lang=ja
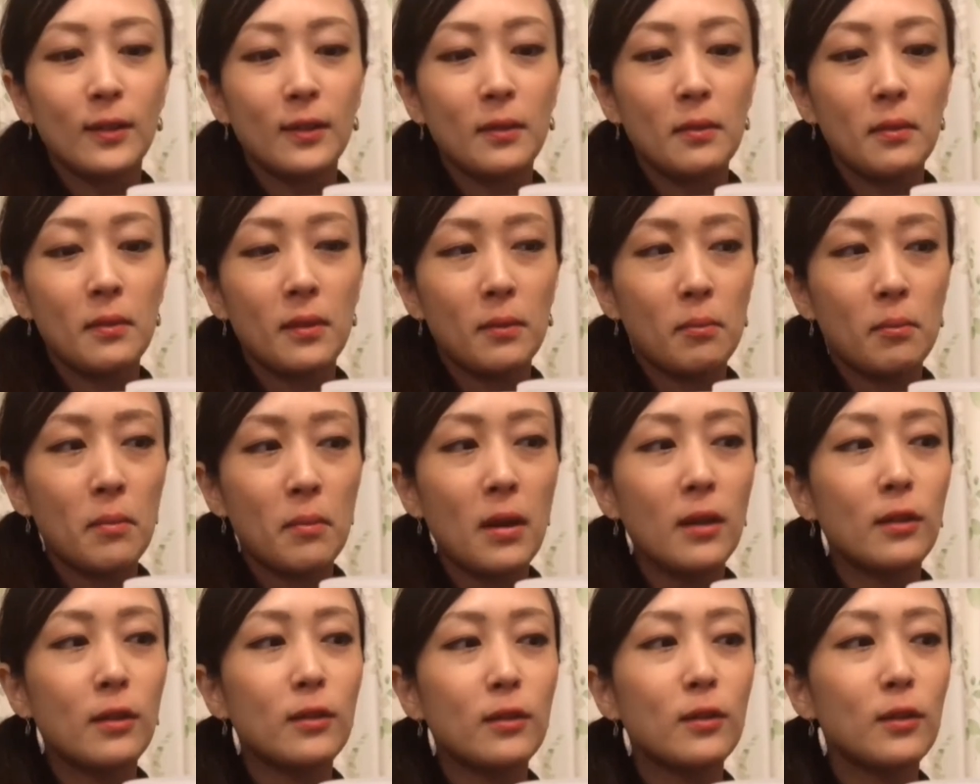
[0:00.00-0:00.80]
真っ
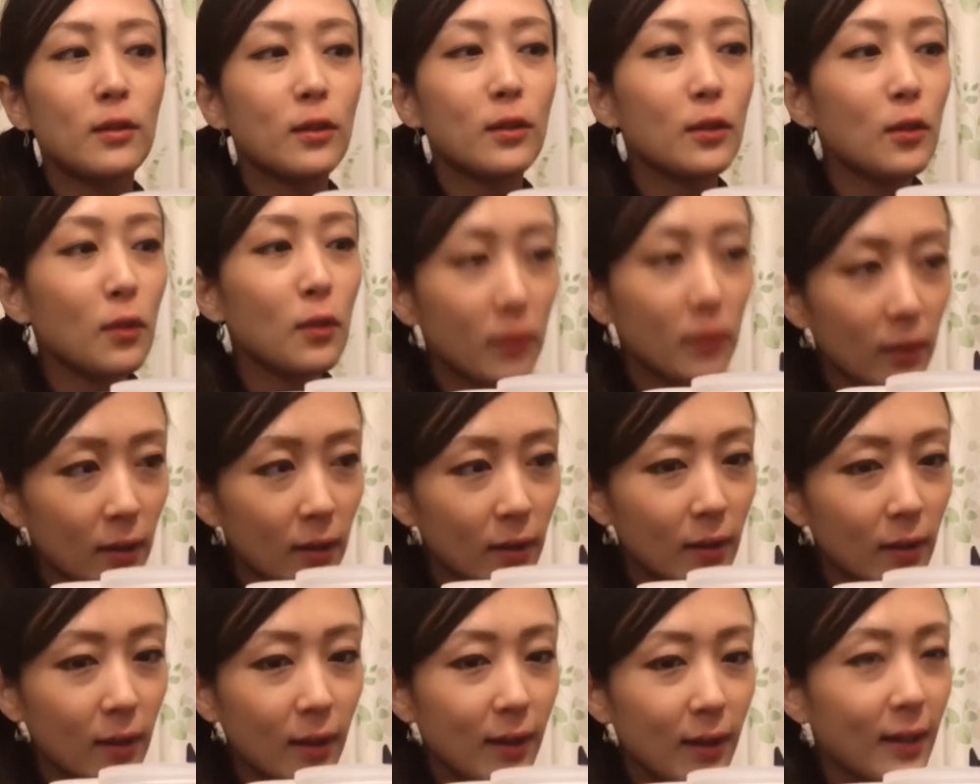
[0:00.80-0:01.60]
黒は
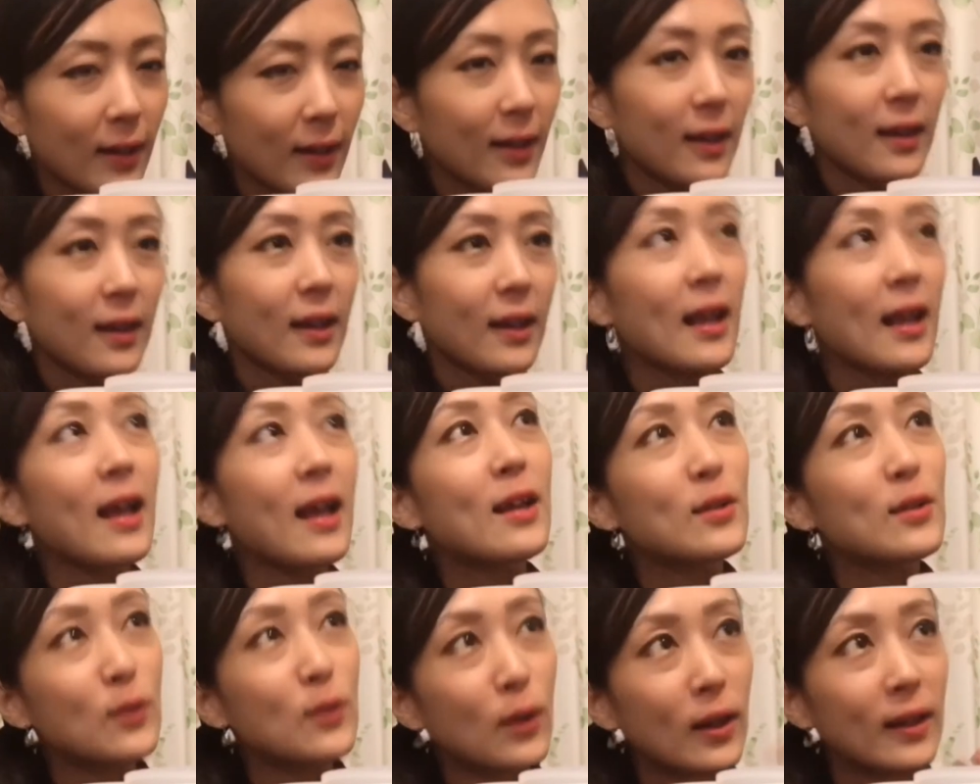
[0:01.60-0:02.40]
ラッカー系そっか
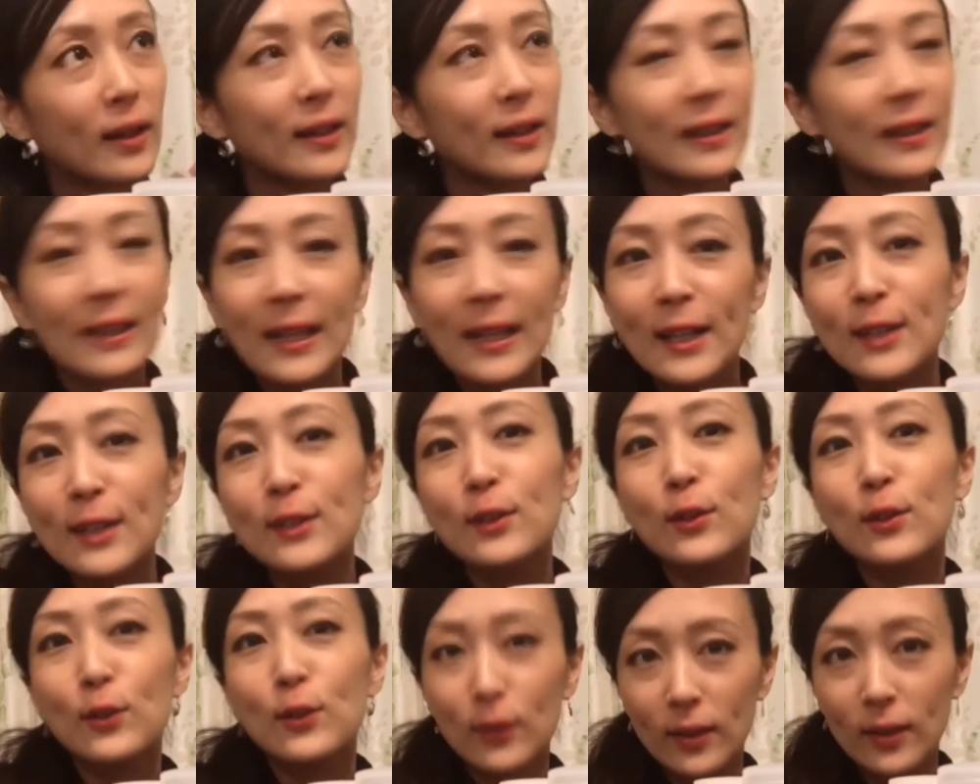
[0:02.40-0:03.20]
ダイソンの
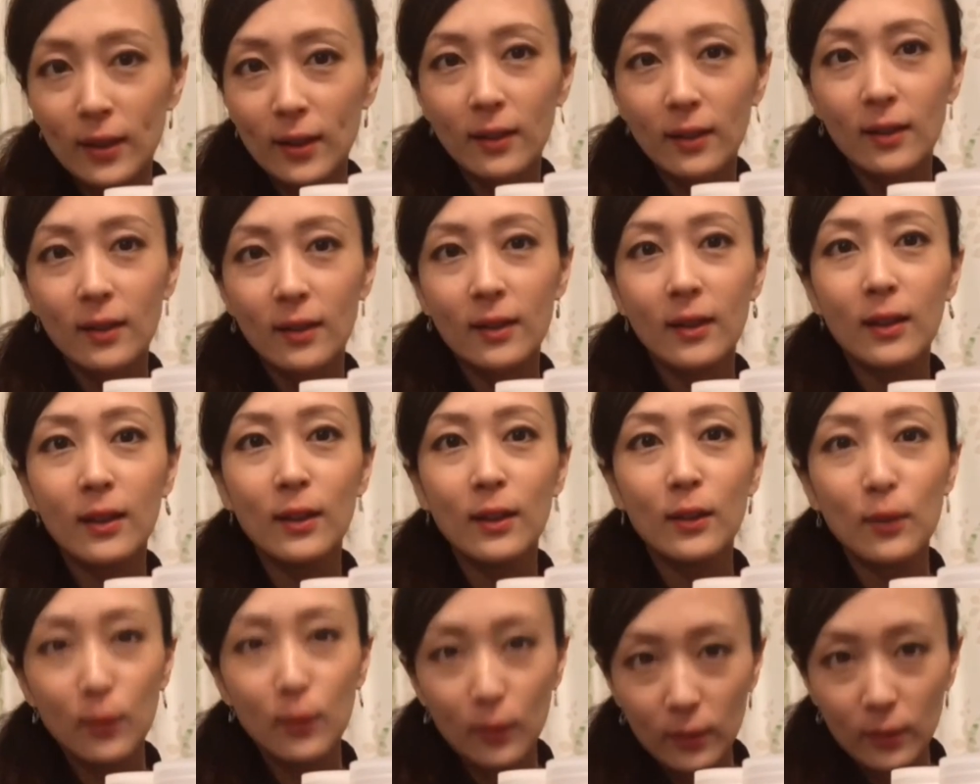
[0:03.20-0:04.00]
100均の
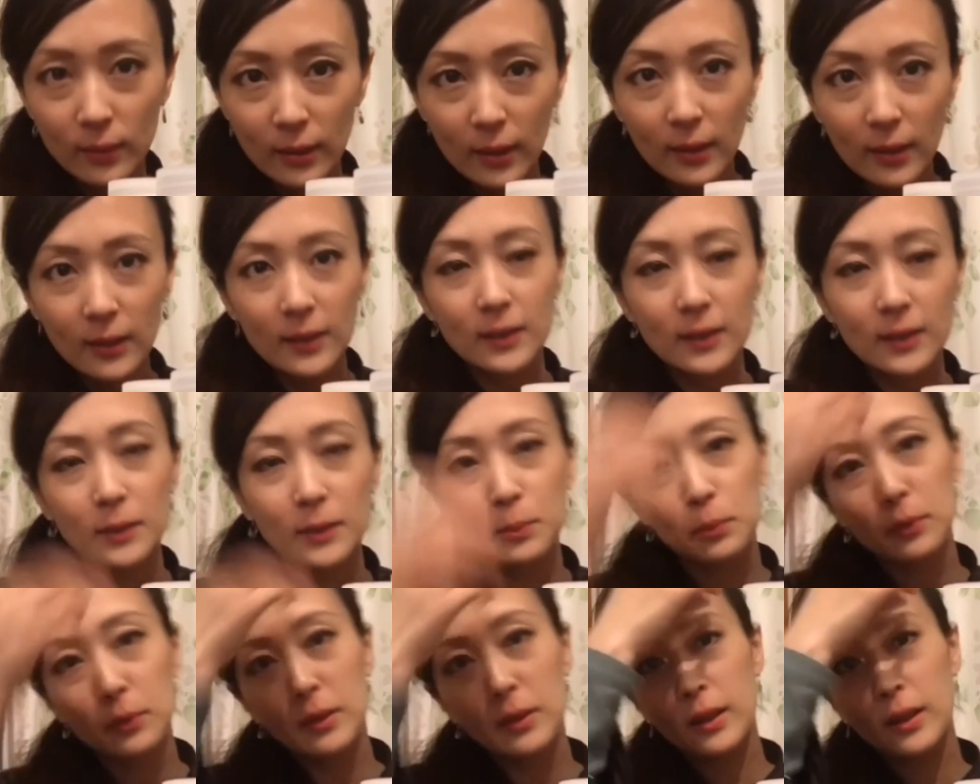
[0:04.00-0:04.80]

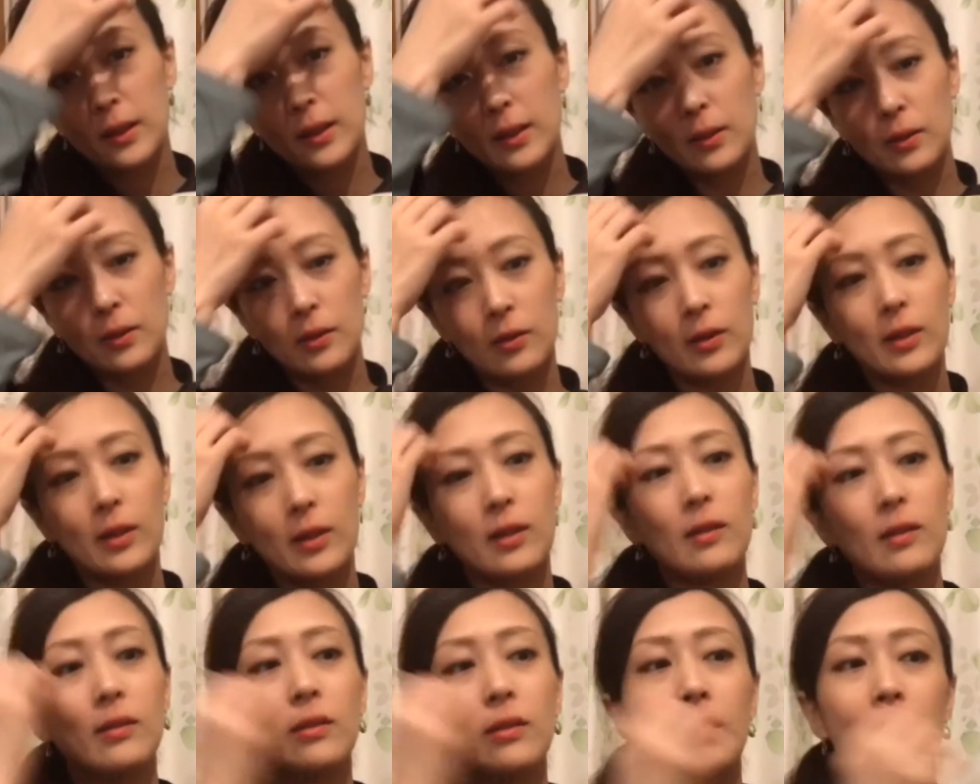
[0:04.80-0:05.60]
スプレーでふきふ
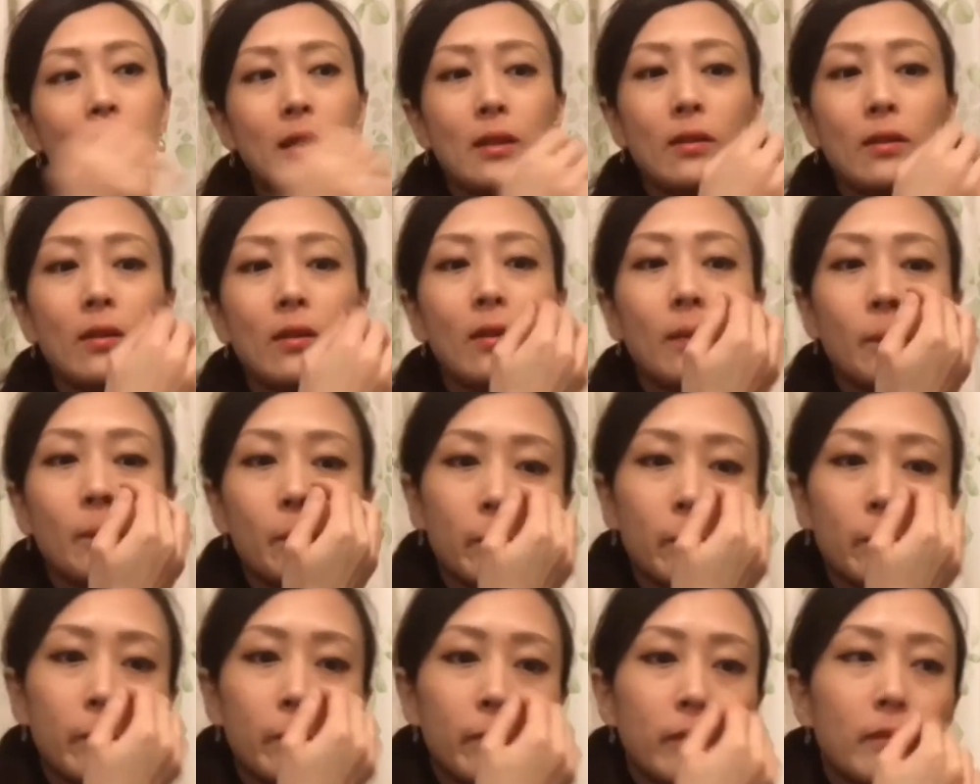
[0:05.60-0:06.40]
きを
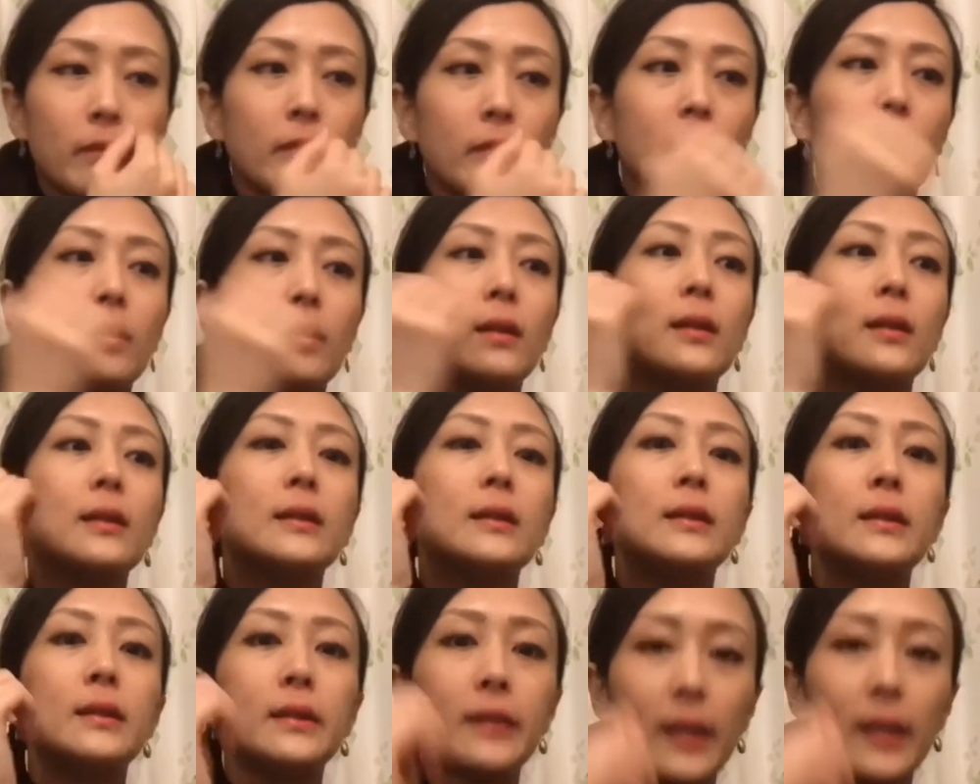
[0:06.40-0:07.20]
し
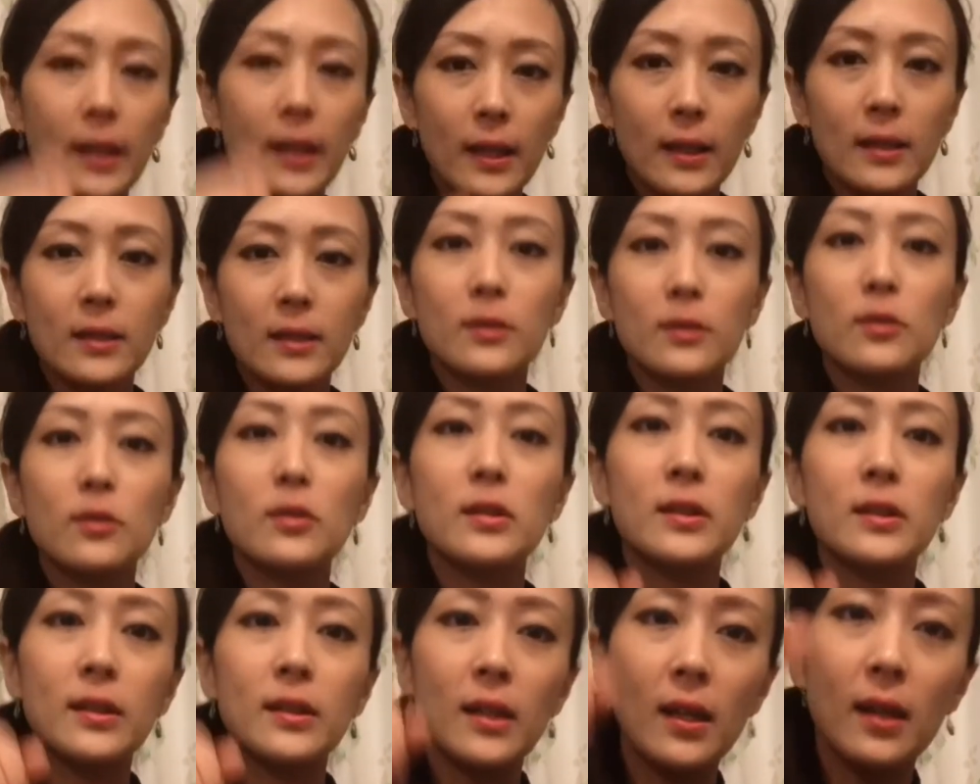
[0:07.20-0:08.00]
てそし
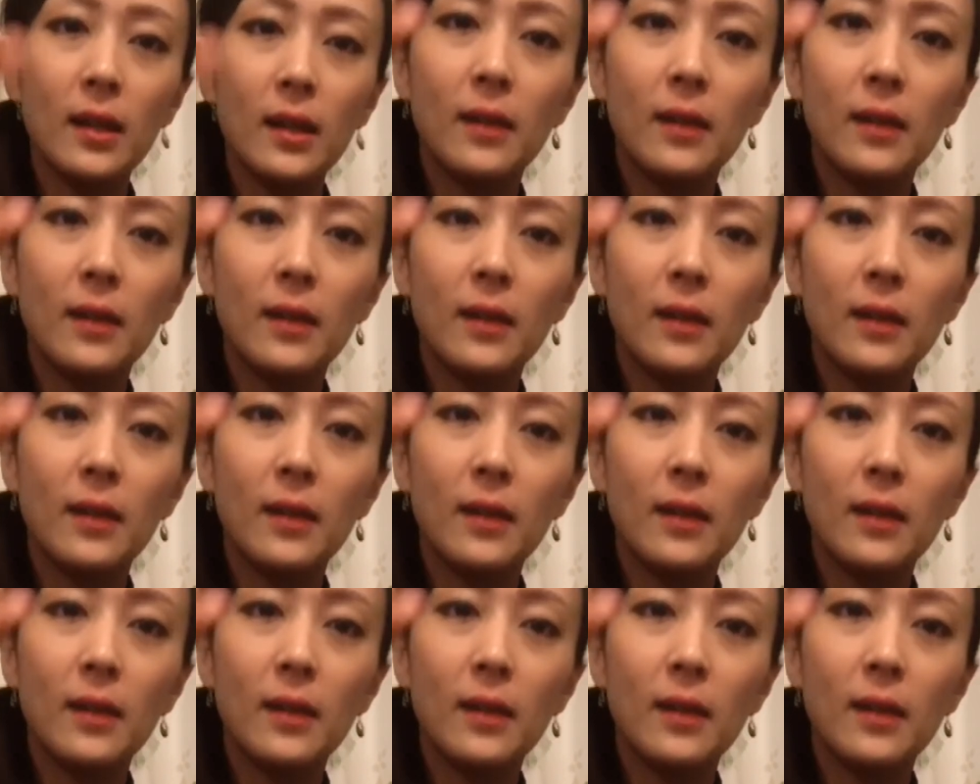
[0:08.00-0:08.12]
て